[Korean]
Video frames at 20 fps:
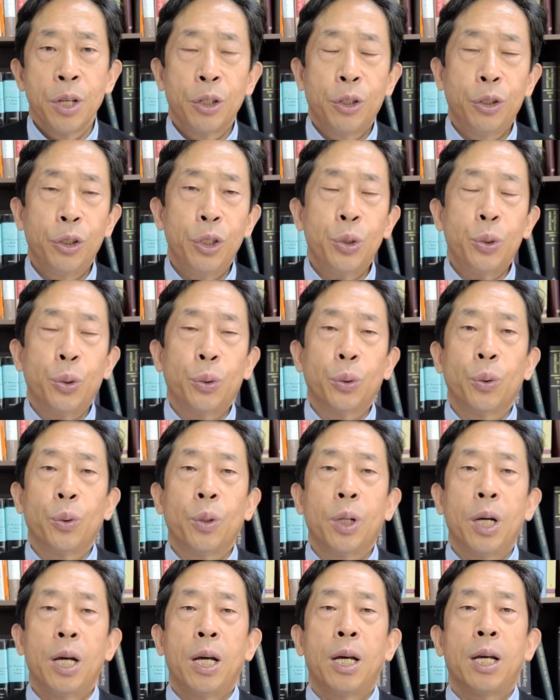
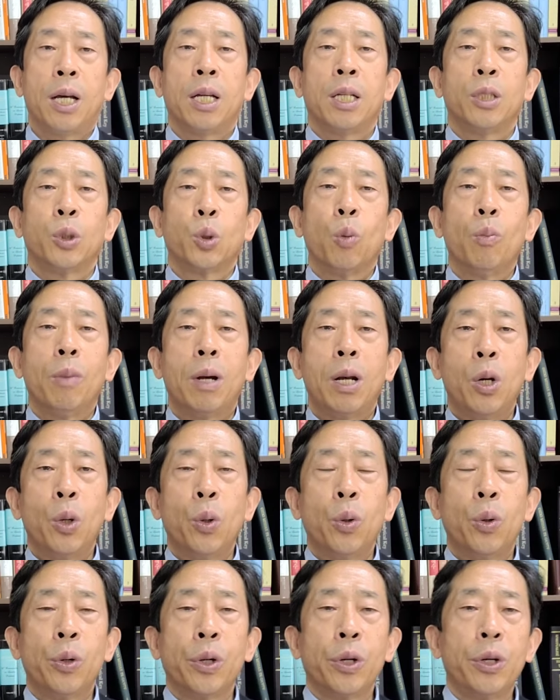그리스도교가
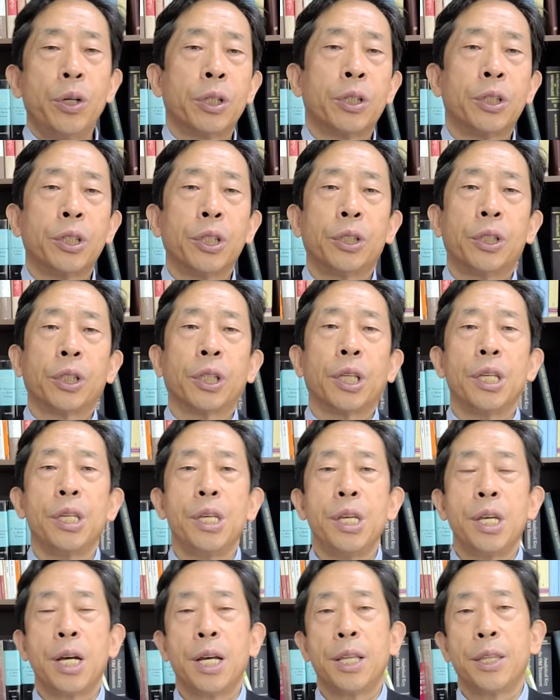종말론을 그리뜨기
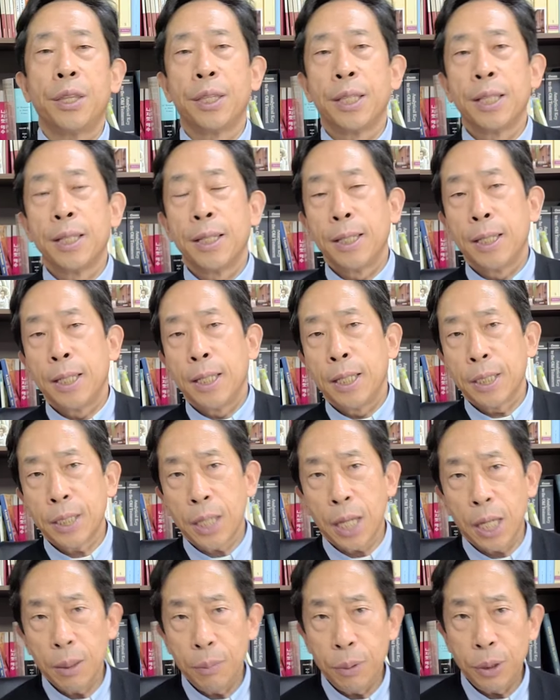위한
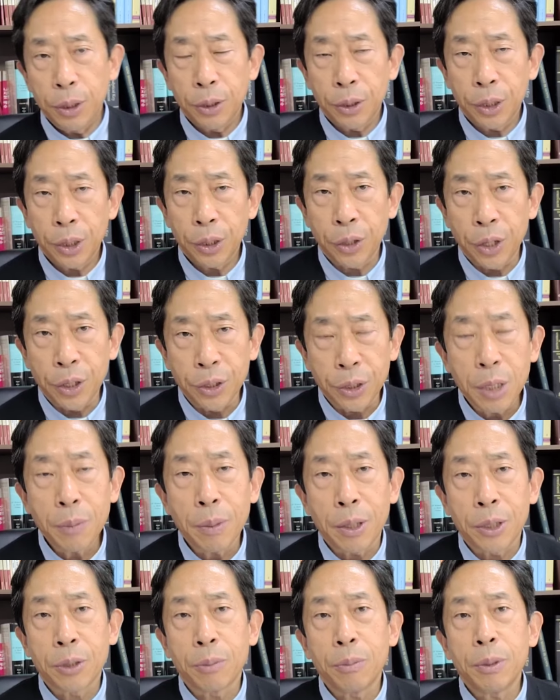사이비들이 굉장히
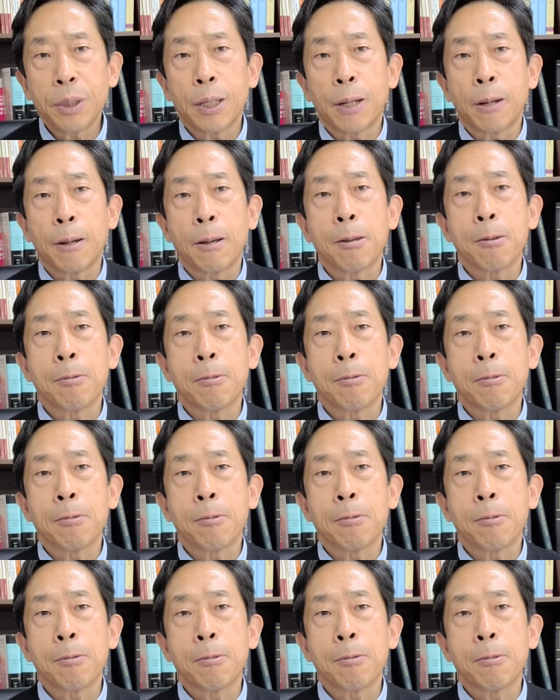많습니다.